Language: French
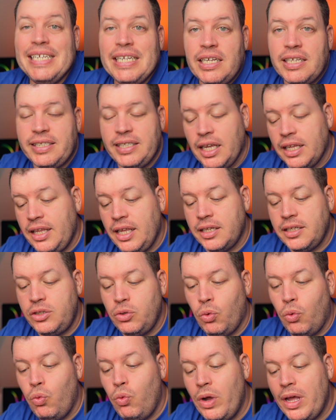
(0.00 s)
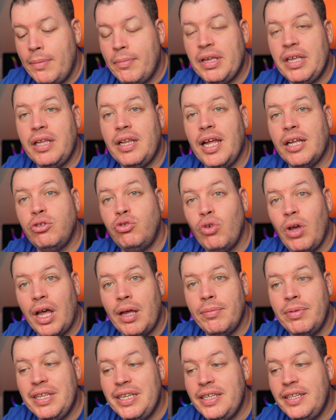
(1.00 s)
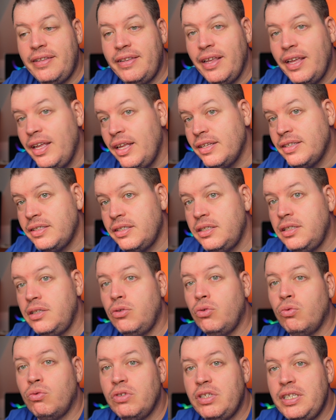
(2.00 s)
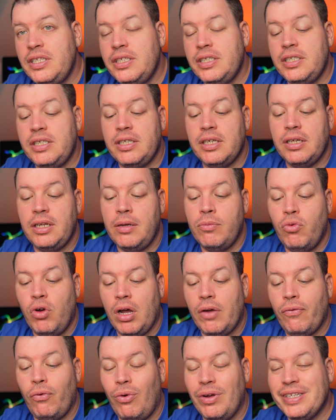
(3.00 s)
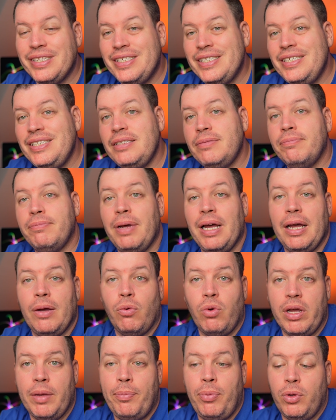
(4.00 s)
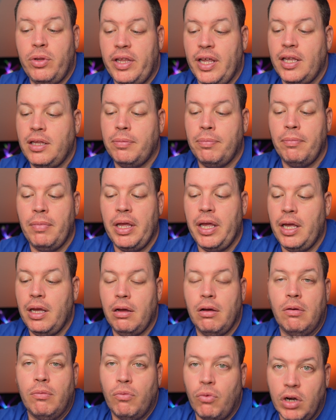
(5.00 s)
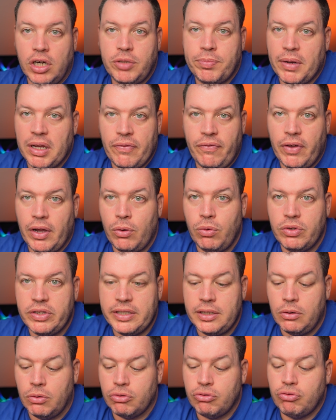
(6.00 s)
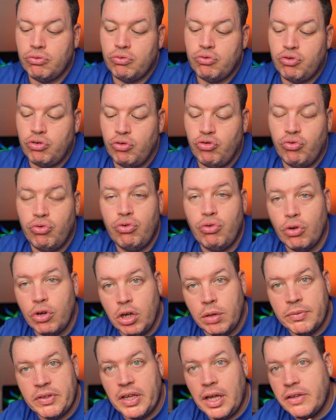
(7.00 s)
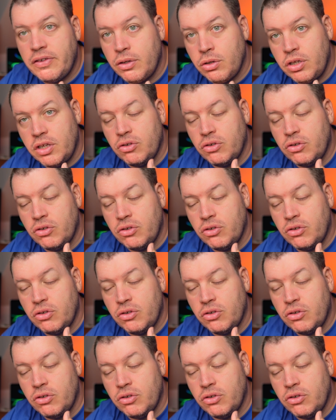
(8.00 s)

Certains diront ouais mais la durabilité, si ton disque est moins refroidi, bah ouais peut-être, mais euh, moi je préfère le silence. C'est juste comme ça, c'est une